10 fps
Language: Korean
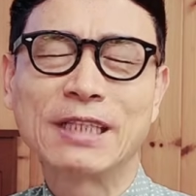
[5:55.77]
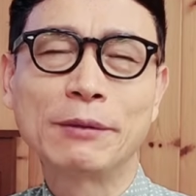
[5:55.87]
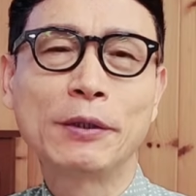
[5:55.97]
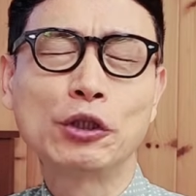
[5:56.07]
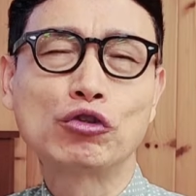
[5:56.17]

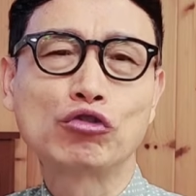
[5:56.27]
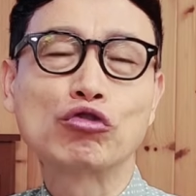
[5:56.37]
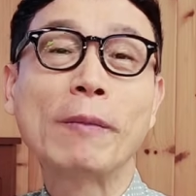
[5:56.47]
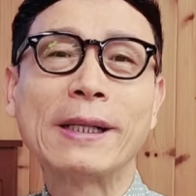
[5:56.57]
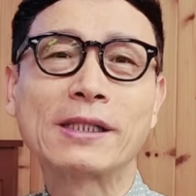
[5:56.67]
이번 주
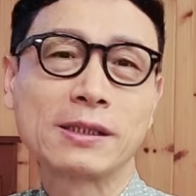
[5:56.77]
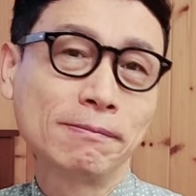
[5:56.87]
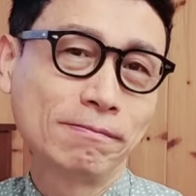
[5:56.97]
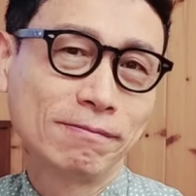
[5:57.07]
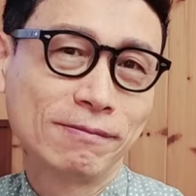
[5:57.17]

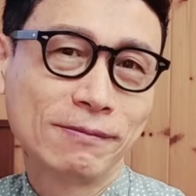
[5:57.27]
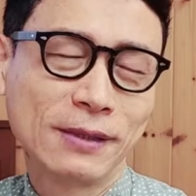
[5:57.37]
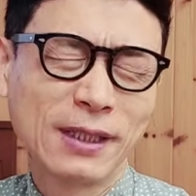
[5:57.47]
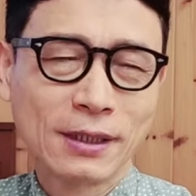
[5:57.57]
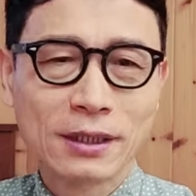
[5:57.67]
주말쯤?
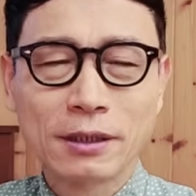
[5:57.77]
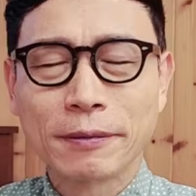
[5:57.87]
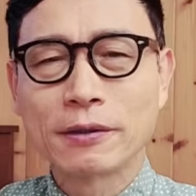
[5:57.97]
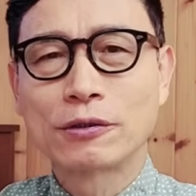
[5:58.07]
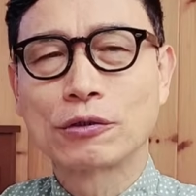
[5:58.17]

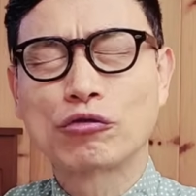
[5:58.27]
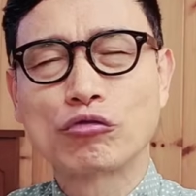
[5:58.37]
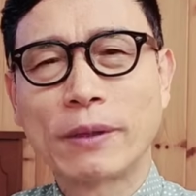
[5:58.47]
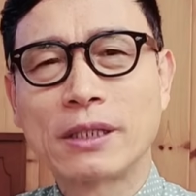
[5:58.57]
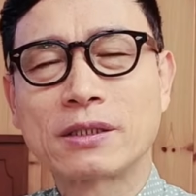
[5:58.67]
이번 주
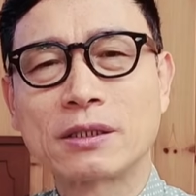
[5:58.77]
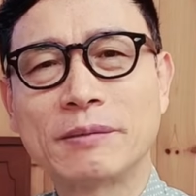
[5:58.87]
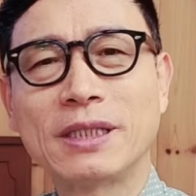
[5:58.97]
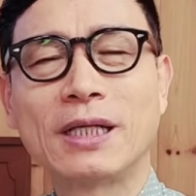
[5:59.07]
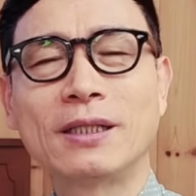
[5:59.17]

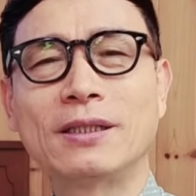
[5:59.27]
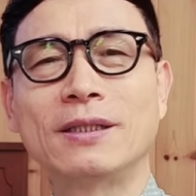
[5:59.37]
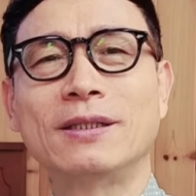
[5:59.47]
주말쯤이나